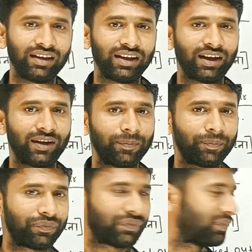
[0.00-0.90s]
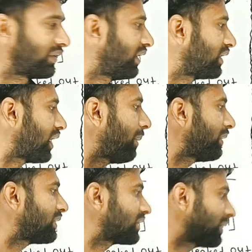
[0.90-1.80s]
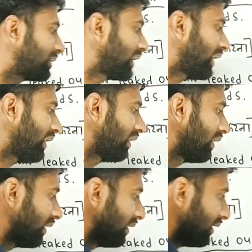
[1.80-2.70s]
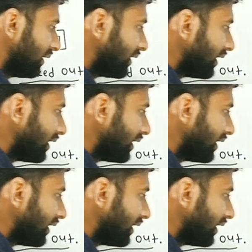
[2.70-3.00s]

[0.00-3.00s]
देना एग्जाम्पल से समझेंगे द